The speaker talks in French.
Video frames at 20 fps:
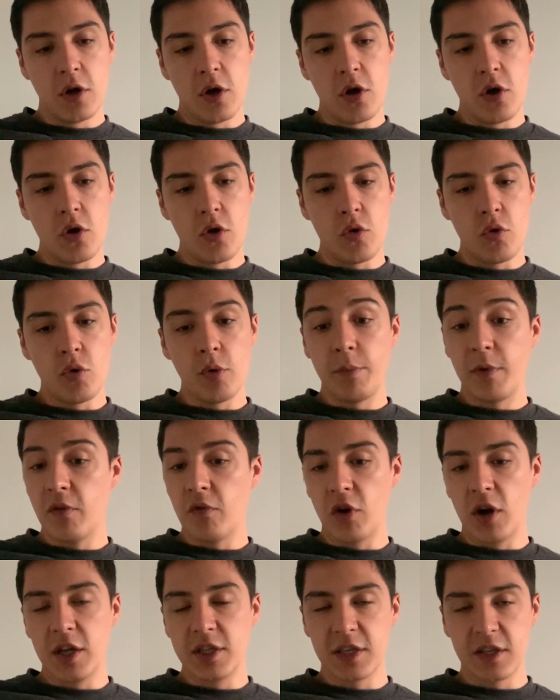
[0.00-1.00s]
et puis
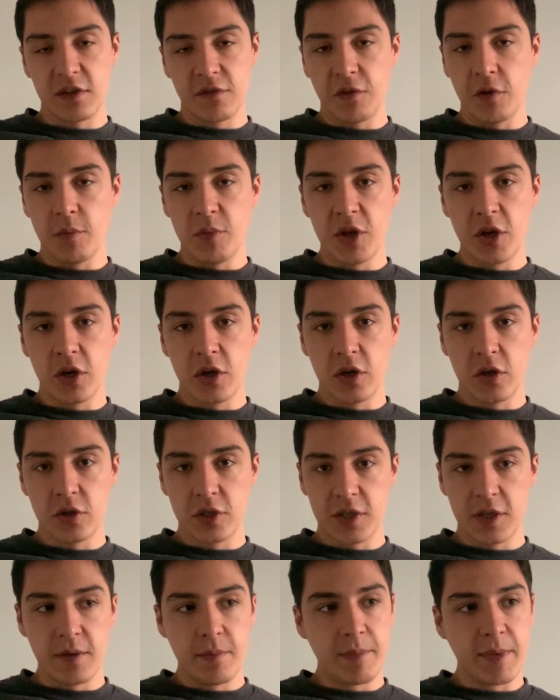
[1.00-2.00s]
voilà, ça se fait bien,
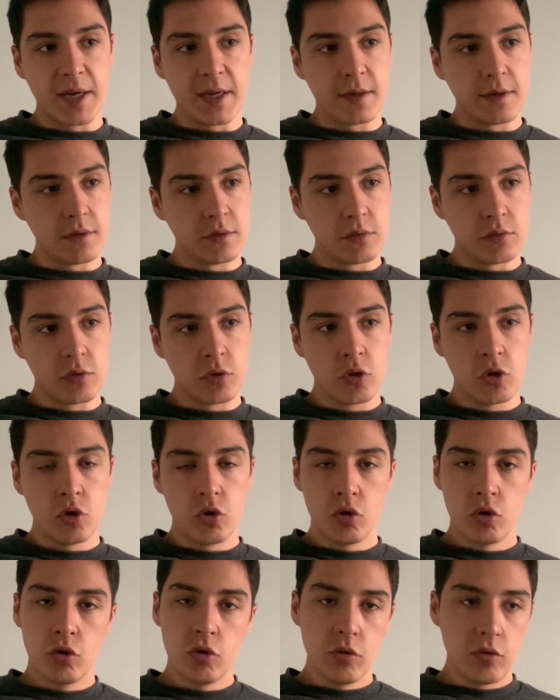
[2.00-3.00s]
pas,
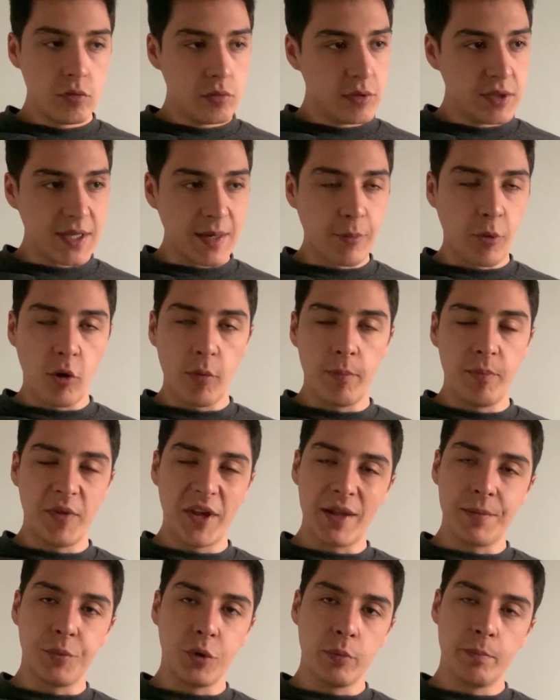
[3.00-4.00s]
ça prend,
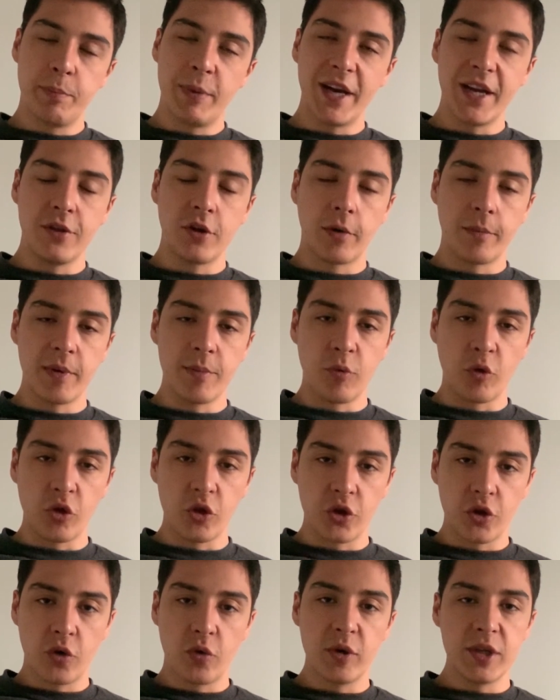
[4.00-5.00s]
ça demande pas énormément
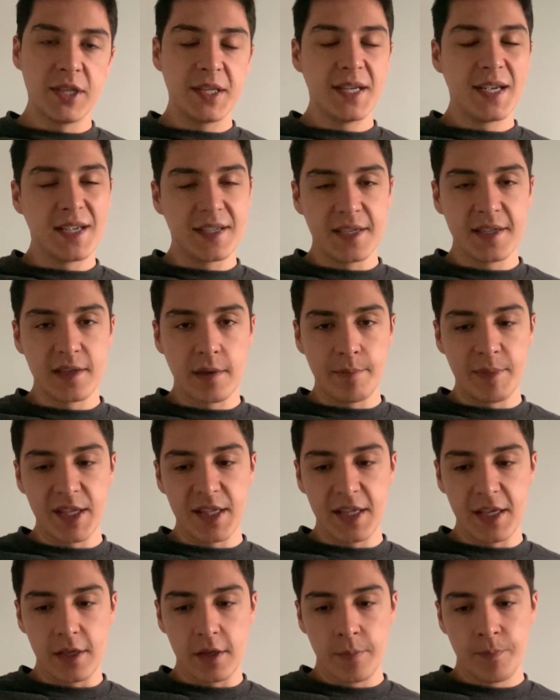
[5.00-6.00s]
de temps et c'est assez
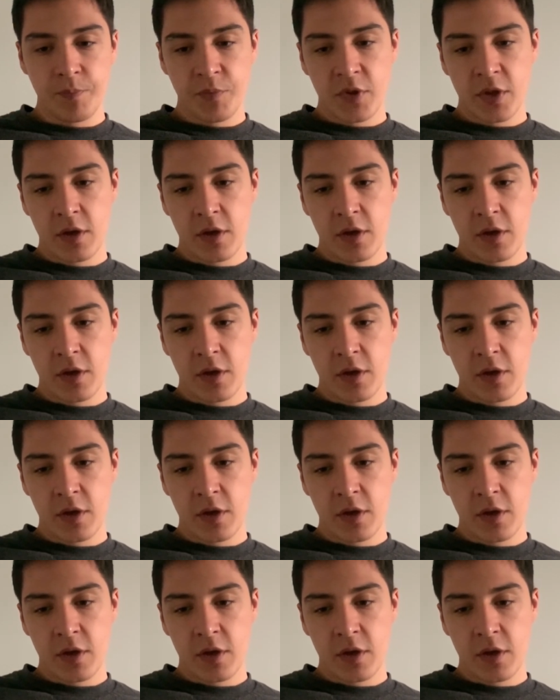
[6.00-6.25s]
sympathique.